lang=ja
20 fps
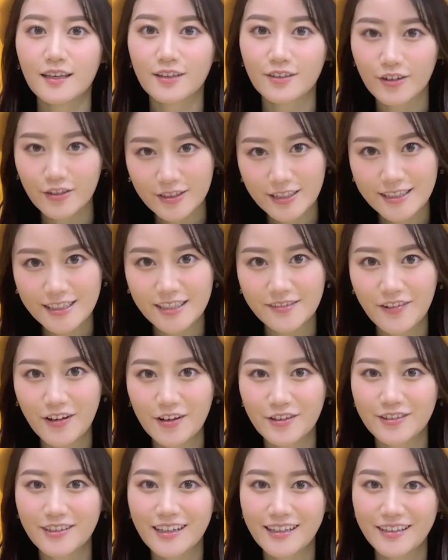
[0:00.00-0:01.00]
こんにちは、
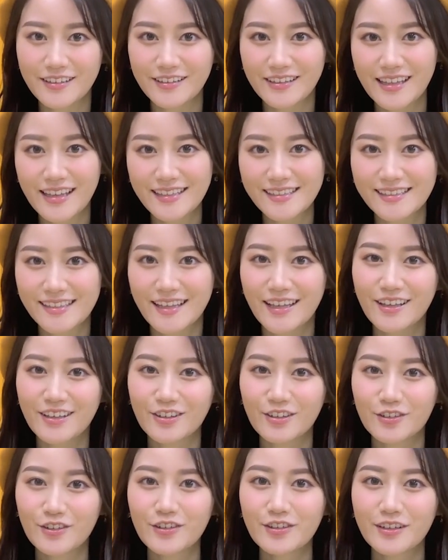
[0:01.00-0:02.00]
小倉優衣です。
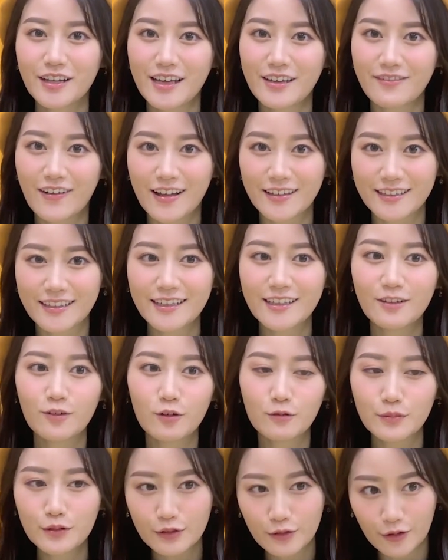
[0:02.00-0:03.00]
今回は
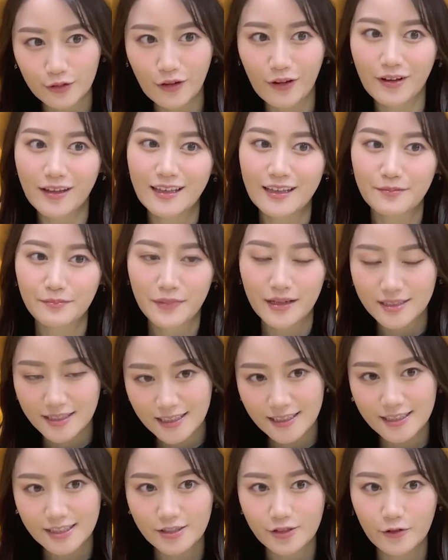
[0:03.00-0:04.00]
ヒーロー文庫の魔
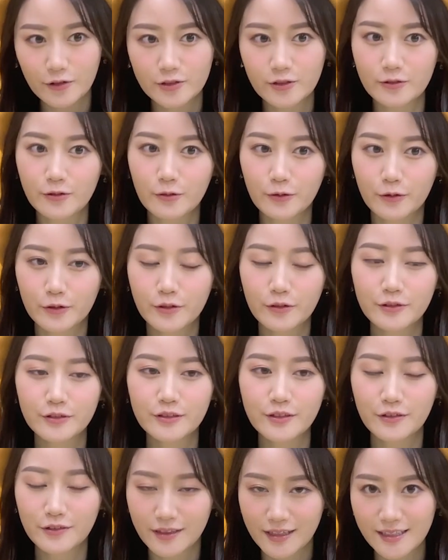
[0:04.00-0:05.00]
人少女と孤
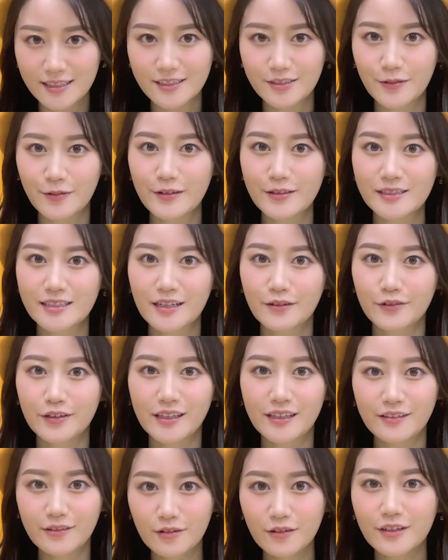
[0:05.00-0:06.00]
独の騎士という作
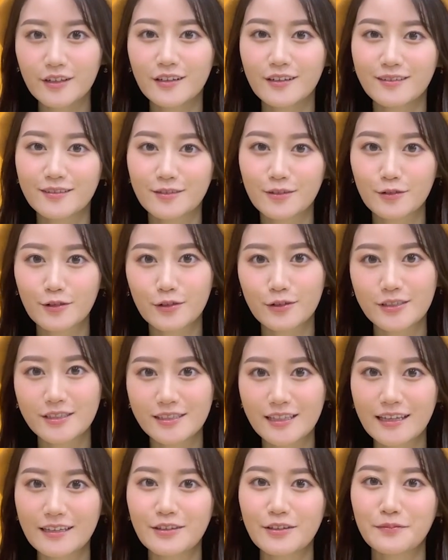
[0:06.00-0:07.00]
品を朗読
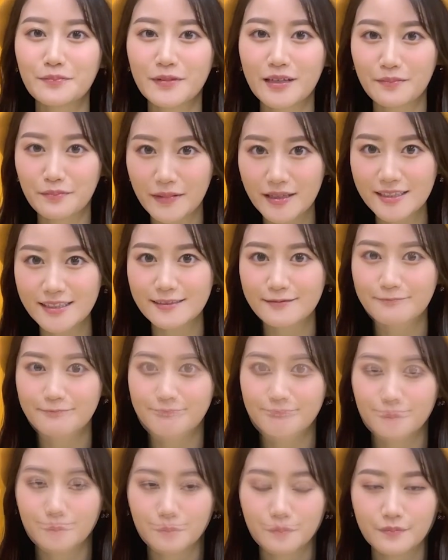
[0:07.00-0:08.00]
したいと思います。
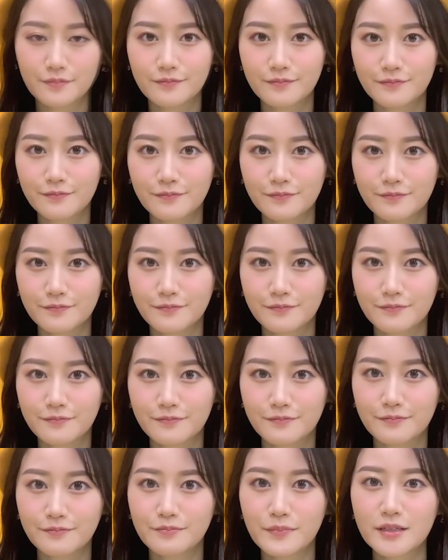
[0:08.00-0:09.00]

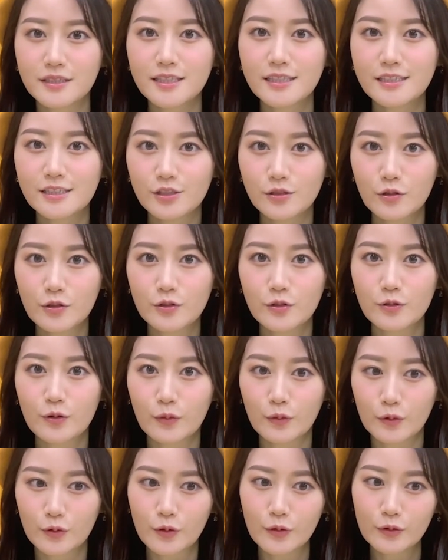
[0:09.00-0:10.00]
魔人少女
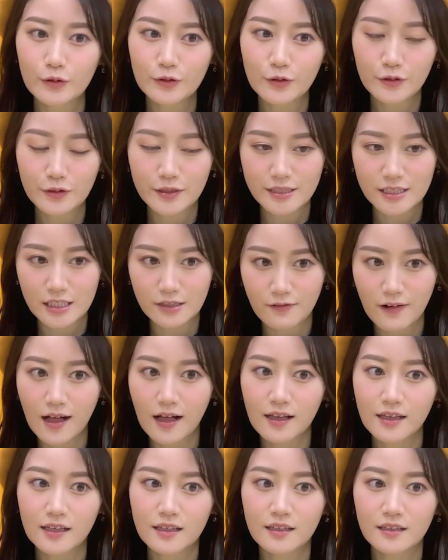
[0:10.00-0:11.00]
と孤独の騎士
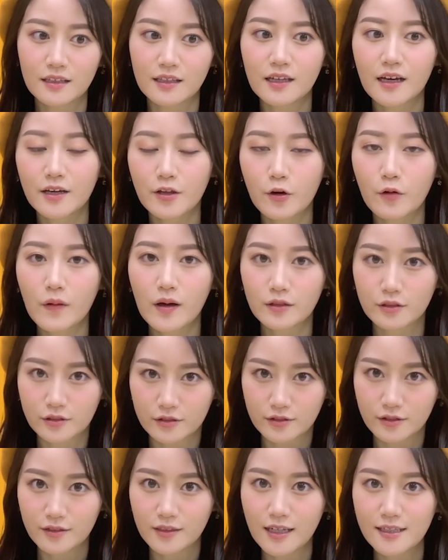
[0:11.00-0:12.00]
は気が弱
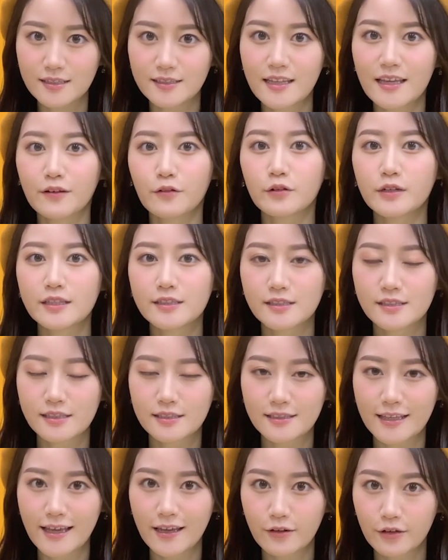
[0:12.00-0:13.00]
くクラスで孤立
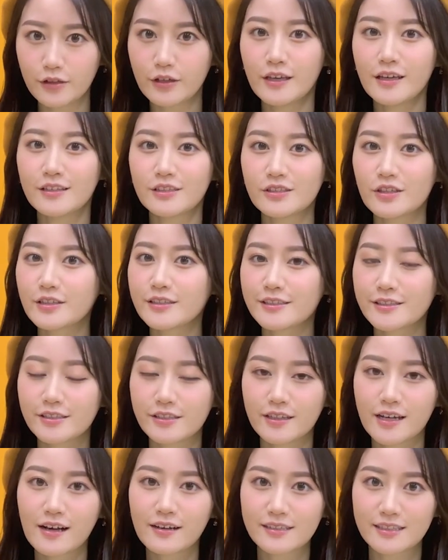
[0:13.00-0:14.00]
している女子
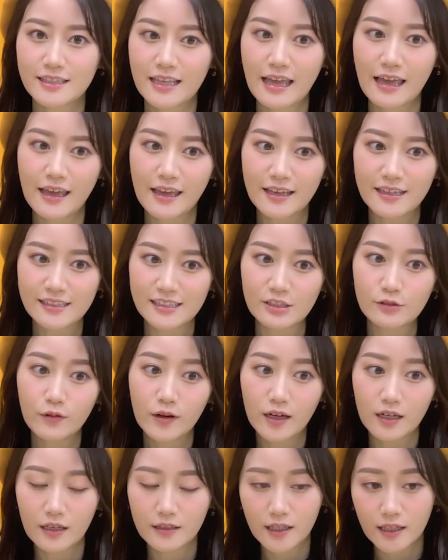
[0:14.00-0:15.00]
中学生篠
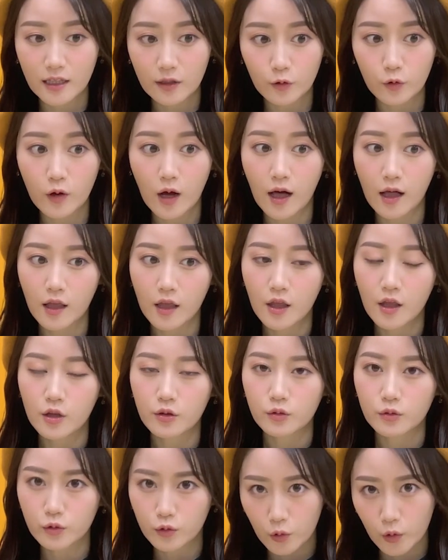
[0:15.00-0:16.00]
原奈々子が
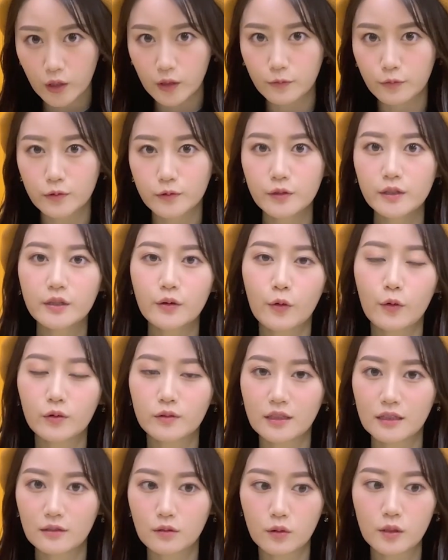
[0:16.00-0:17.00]
黒い古い
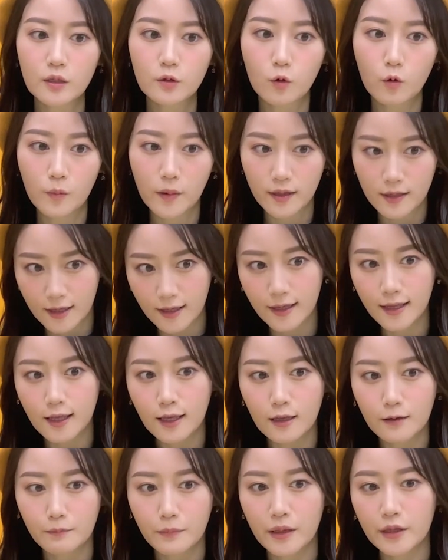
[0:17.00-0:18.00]
本に取り込まれ
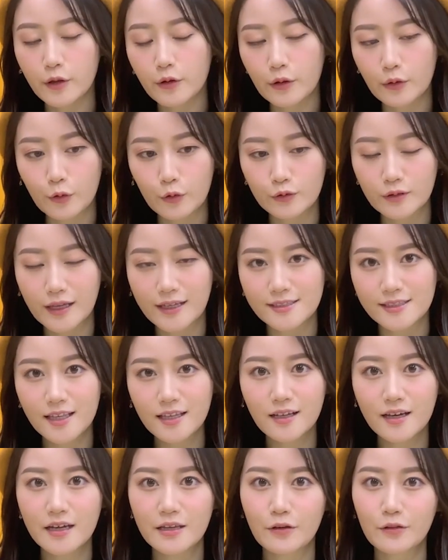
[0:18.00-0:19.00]
迷い込んだ異
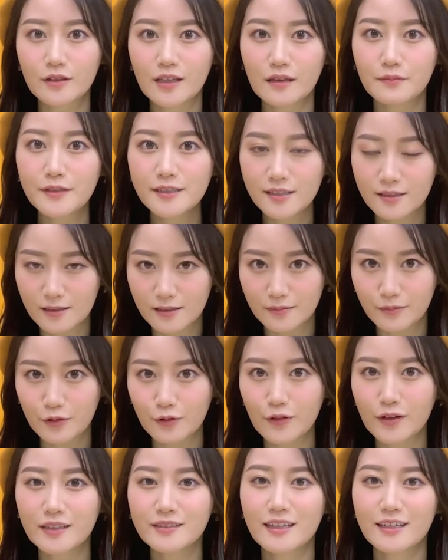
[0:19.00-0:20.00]
世界を旅する
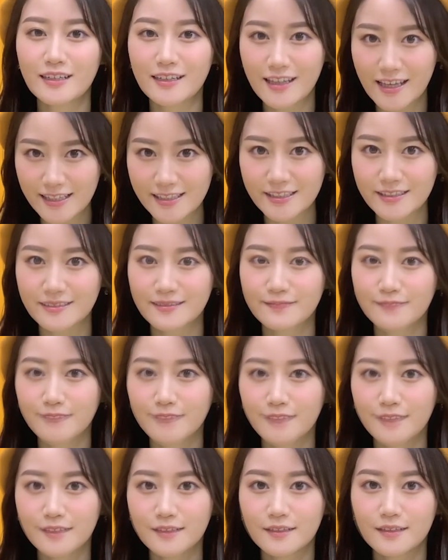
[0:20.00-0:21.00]
物語です。
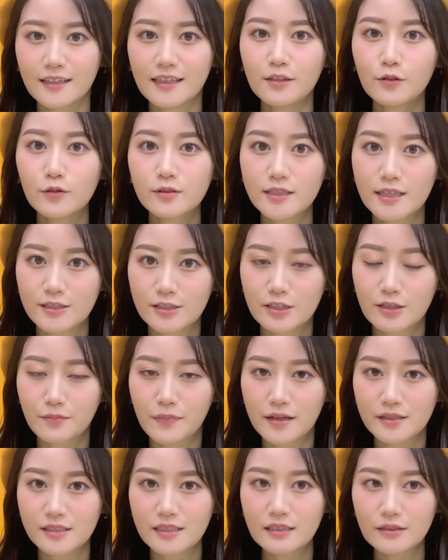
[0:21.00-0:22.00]
意図せず
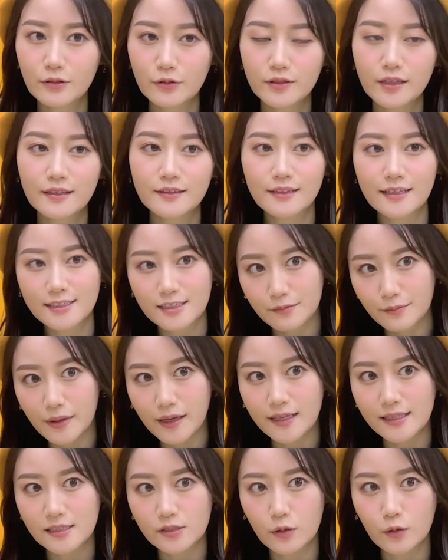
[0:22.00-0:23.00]
魔人となってし
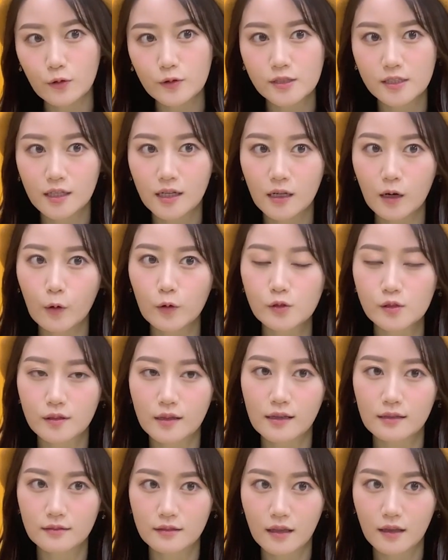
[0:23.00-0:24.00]
まいその力を
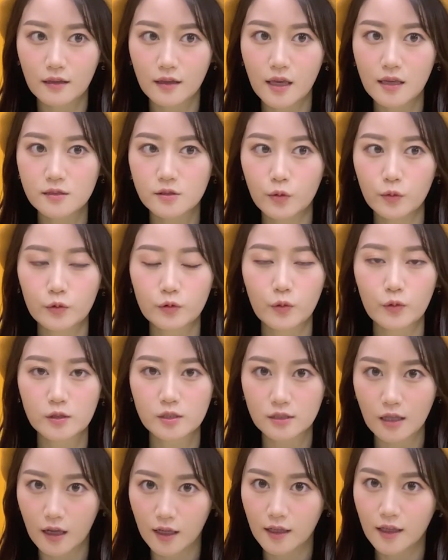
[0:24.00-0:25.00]
使って眷属と
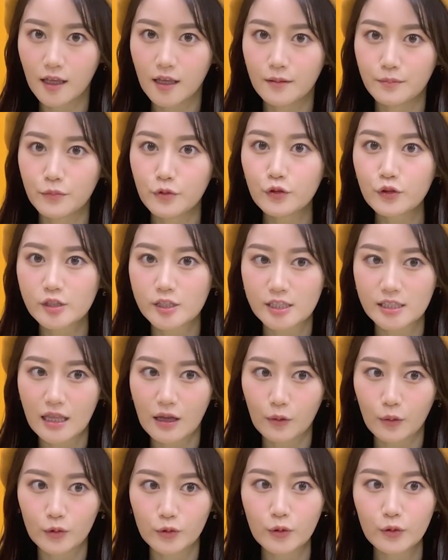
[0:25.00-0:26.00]
した無口
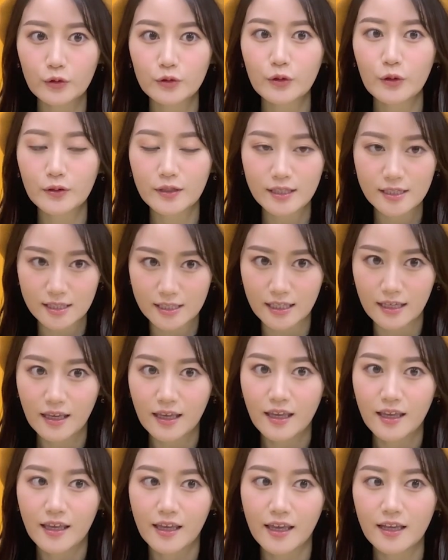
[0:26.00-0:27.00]
な孤独の騎士
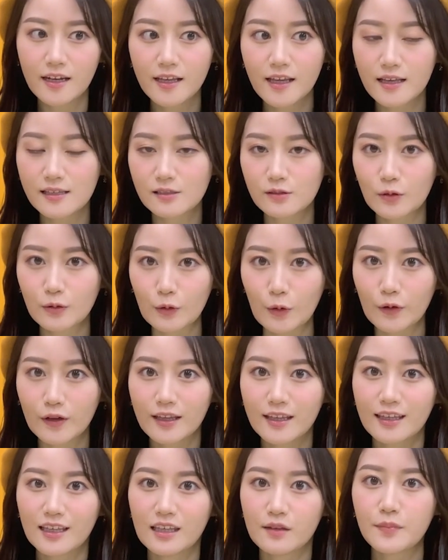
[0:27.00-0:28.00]
エリアスとの
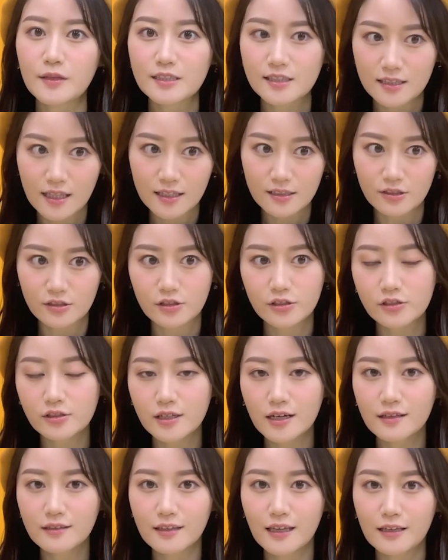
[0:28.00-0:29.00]
いびつな主従
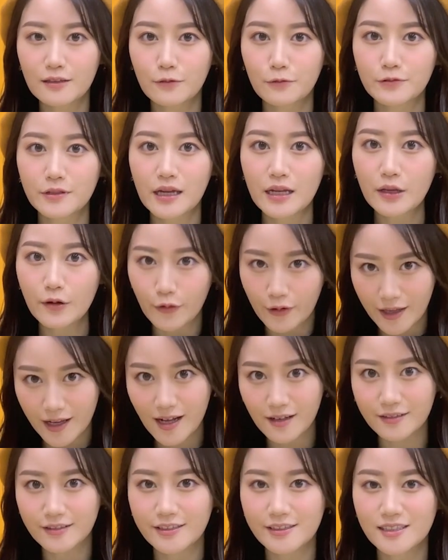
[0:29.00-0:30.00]
関係の2人を
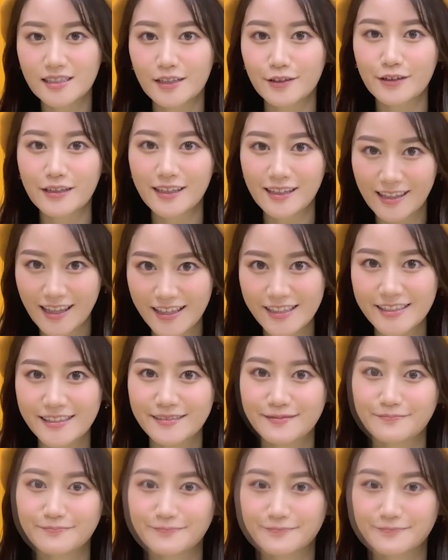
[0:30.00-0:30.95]
描く作品です